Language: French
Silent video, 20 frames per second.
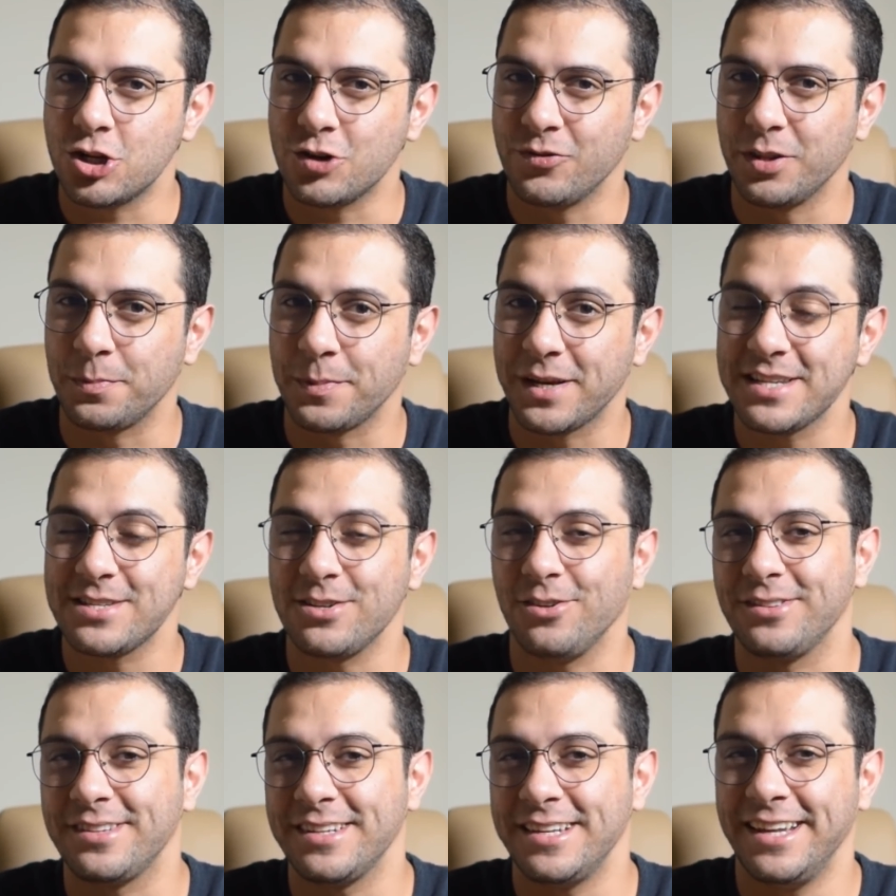Je vais te
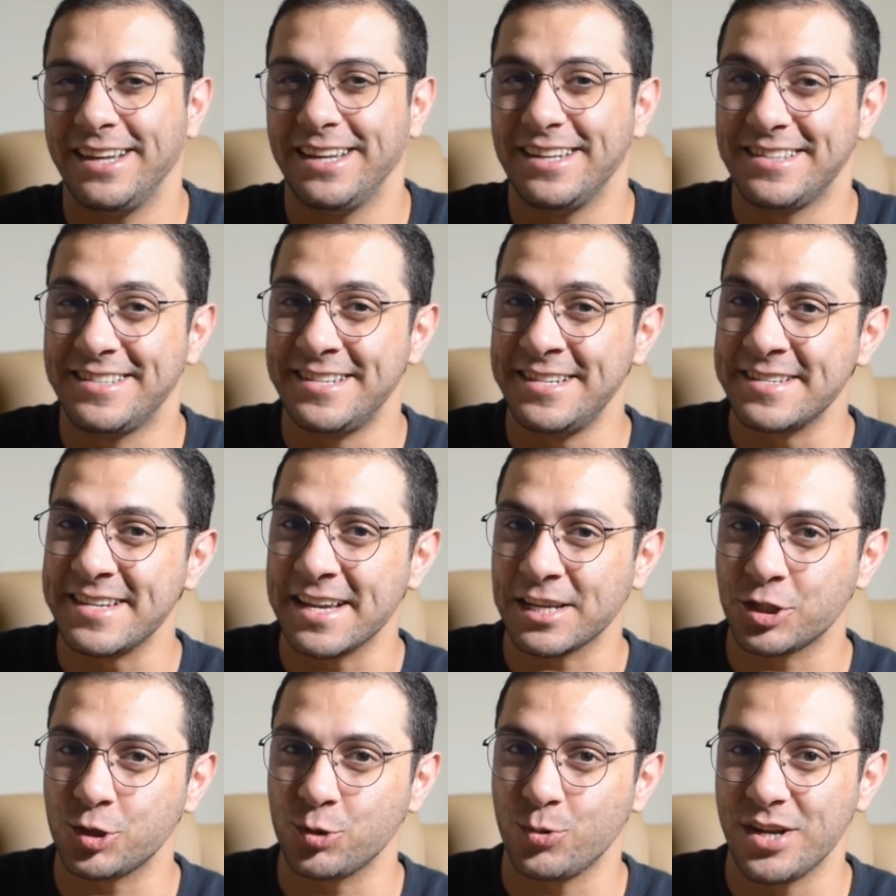présenter
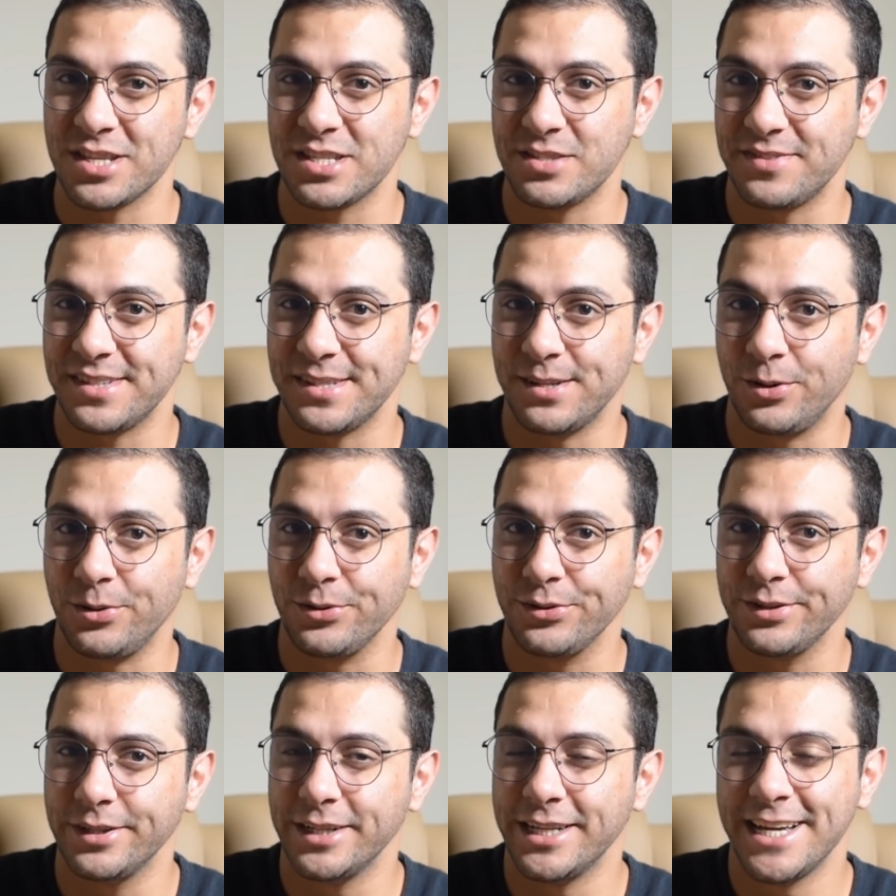10 actions à
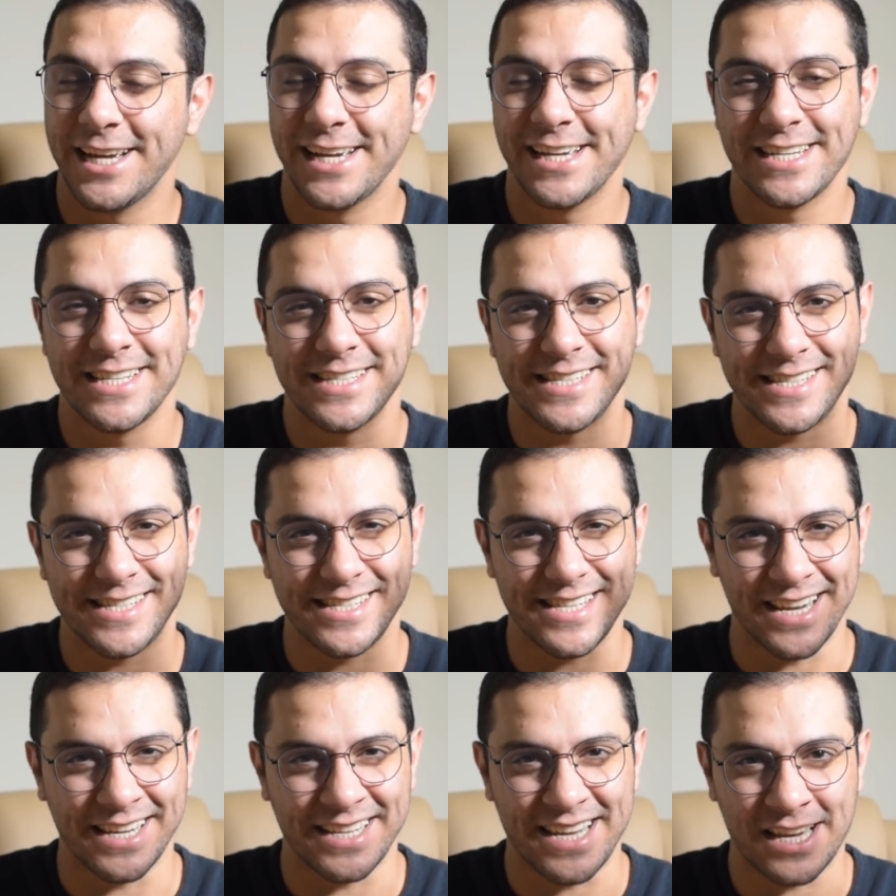dividendes,
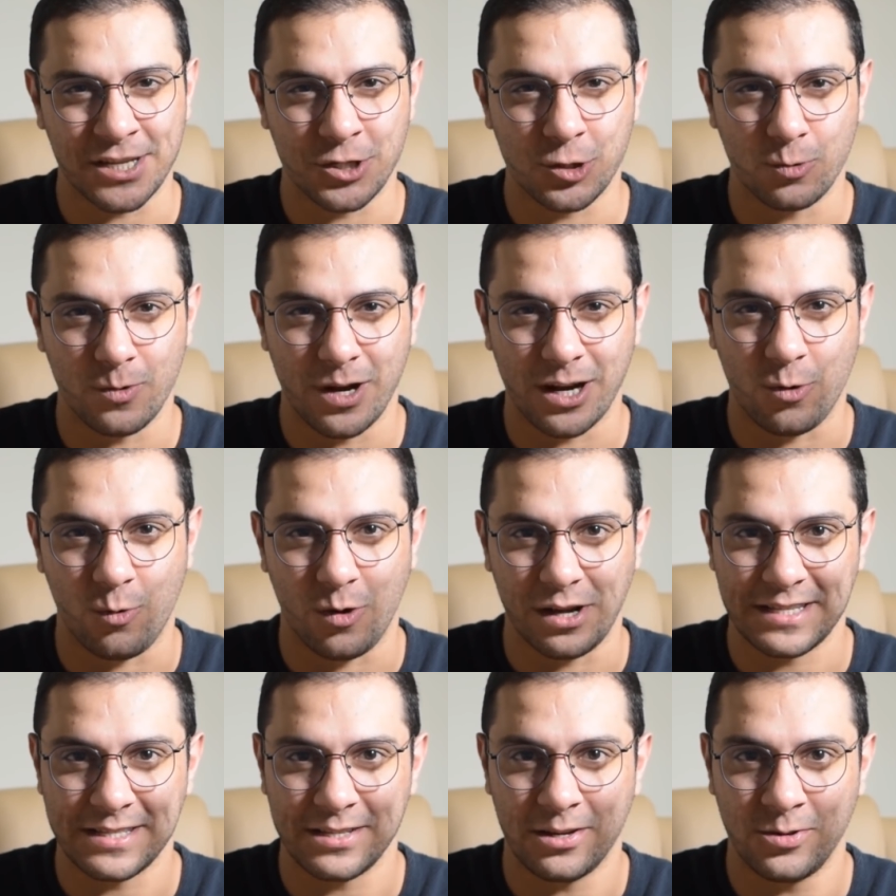5 actions à
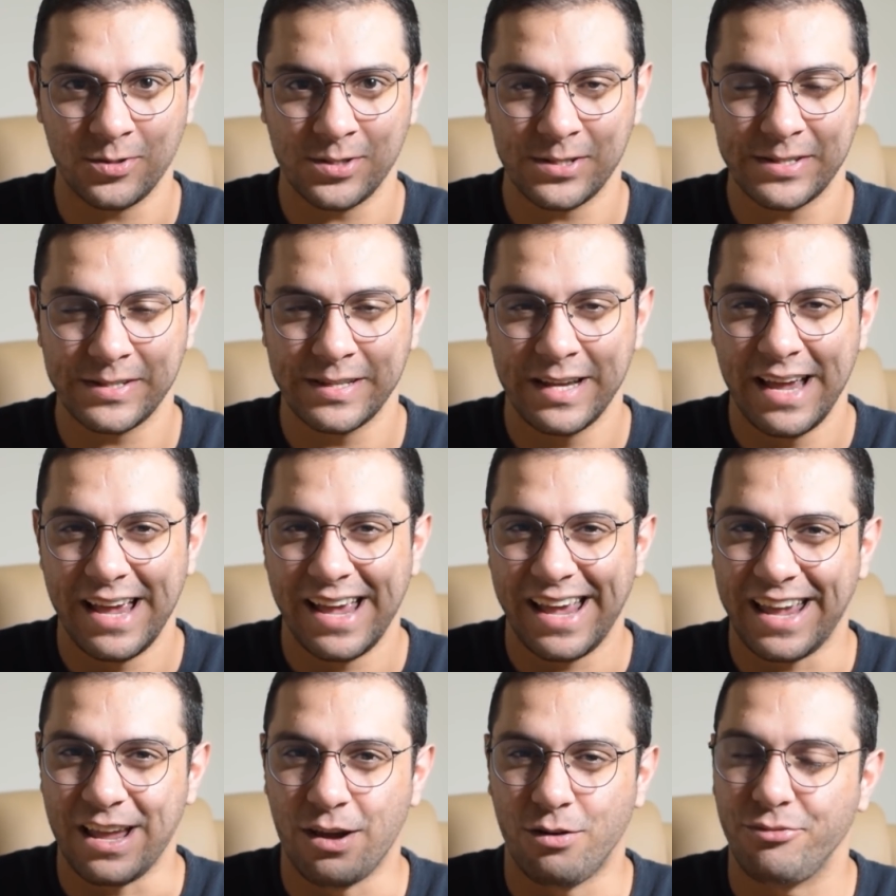croissance
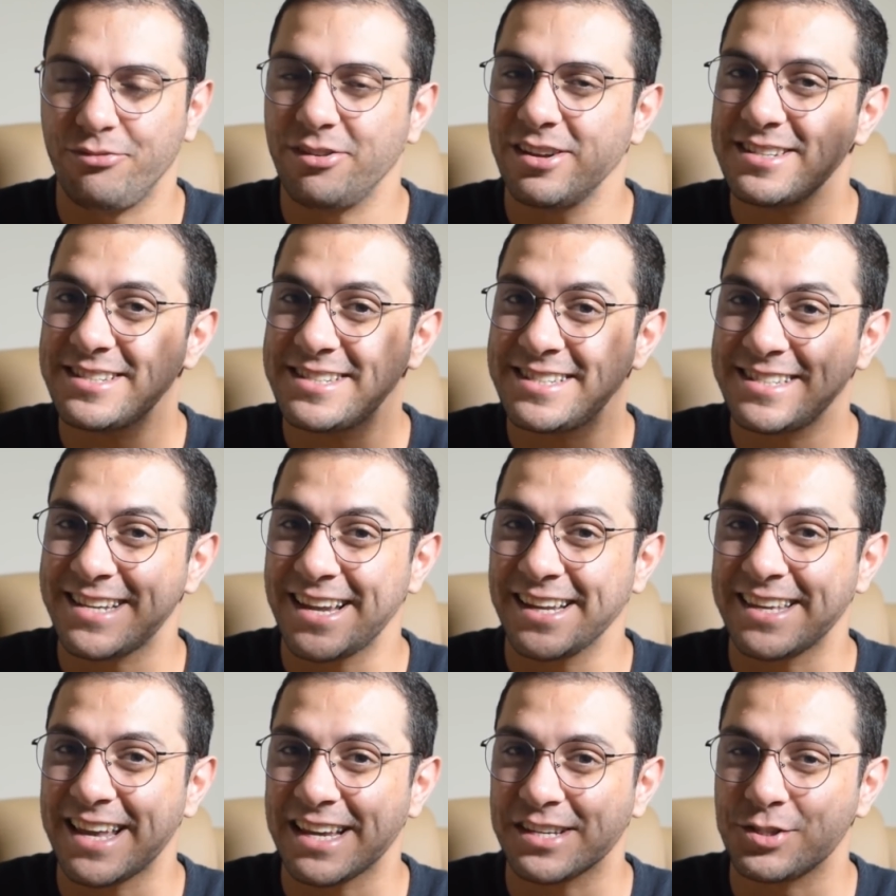et enfin
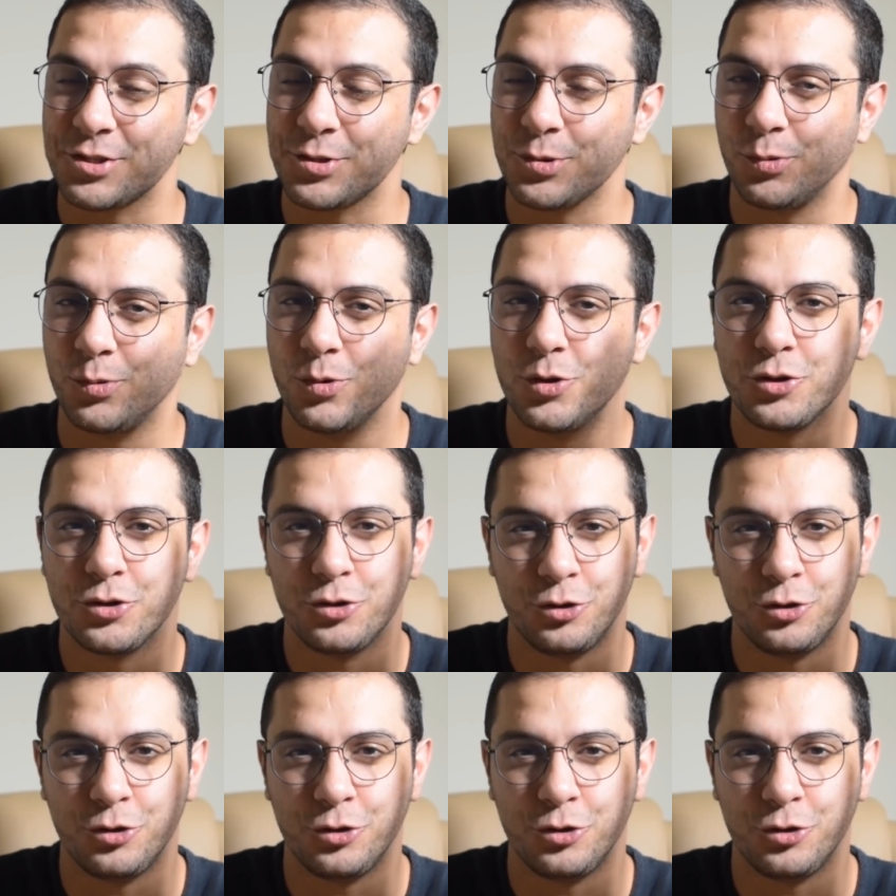5 actions